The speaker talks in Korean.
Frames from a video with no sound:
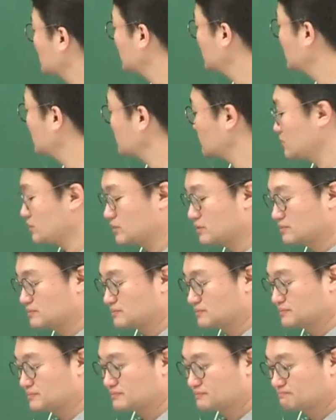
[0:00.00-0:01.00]
기억이네.
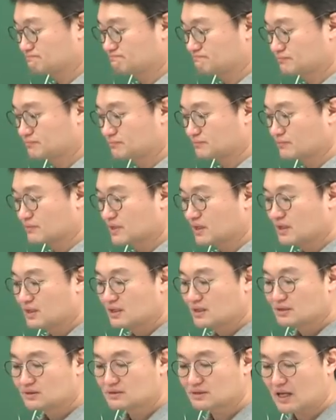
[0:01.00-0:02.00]

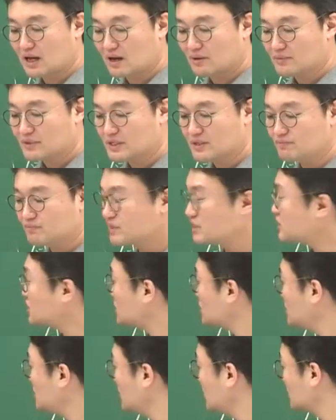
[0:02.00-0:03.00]
그 다음 임기
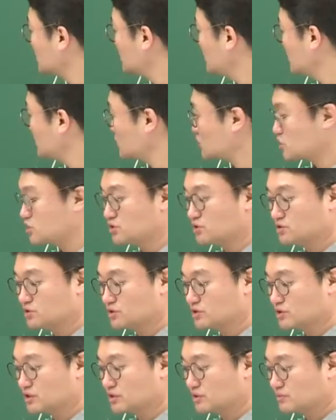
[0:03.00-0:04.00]
7년. 임기 7년 여기
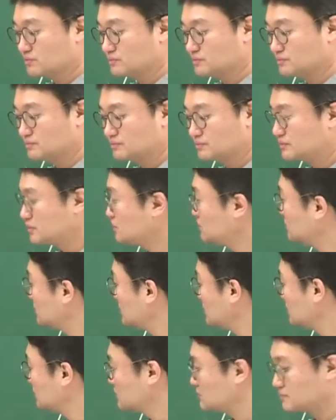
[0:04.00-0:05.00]
있네.
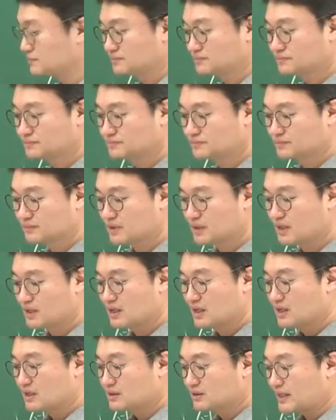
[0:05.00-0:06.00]
니은이네.
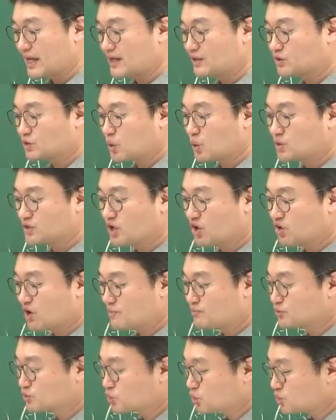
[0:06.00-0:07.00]
대통령과
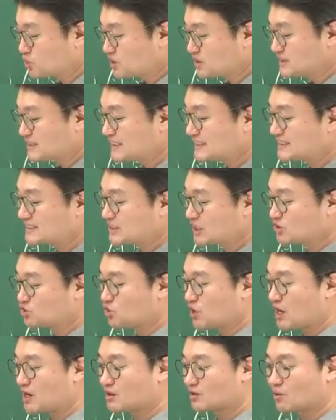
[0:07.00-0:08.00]
부통령을
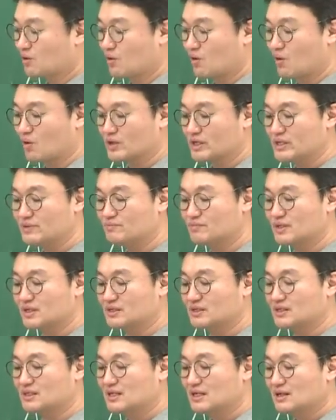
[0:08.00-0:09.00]
직선으로 하고
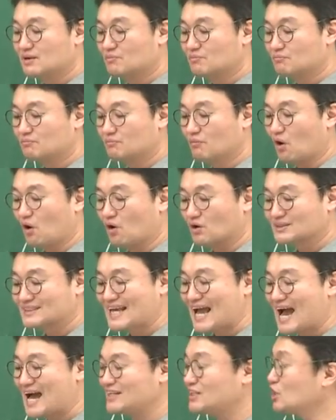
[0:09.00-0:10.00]
임기를 뭐
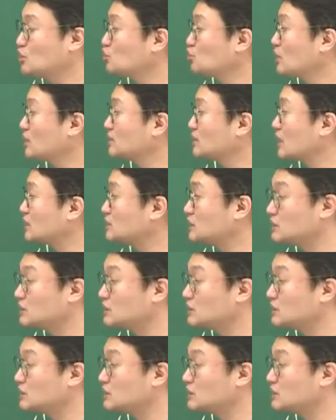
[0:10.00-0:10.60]
4년으로 했다.